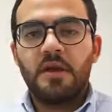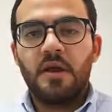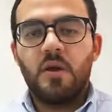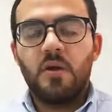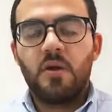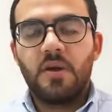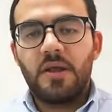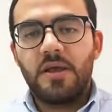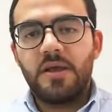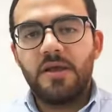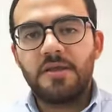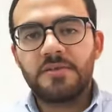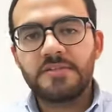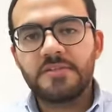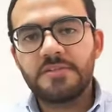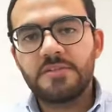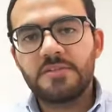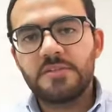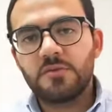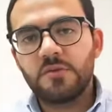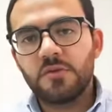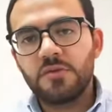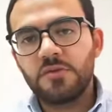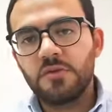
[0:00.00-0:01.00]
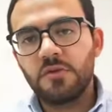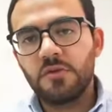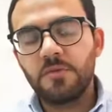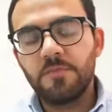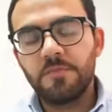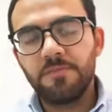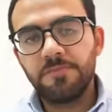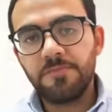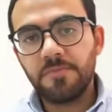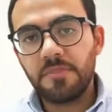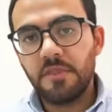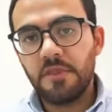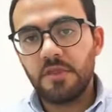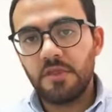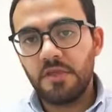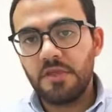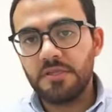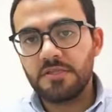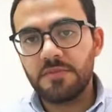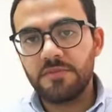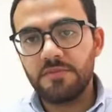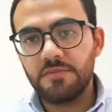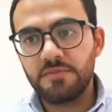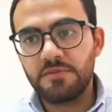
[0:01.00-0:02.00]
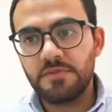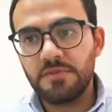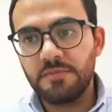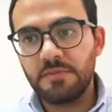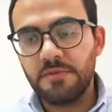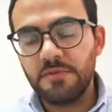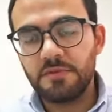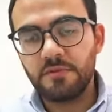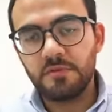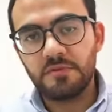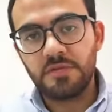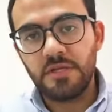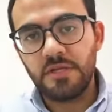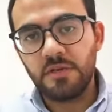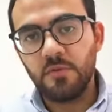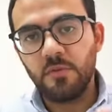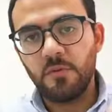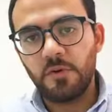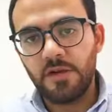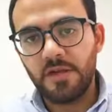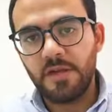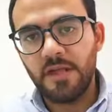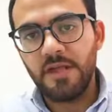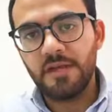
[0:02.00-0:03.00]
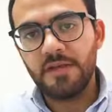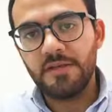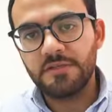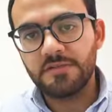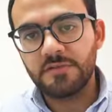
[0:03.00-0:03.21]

Ahora, esta situación y este procedimiento es algo real,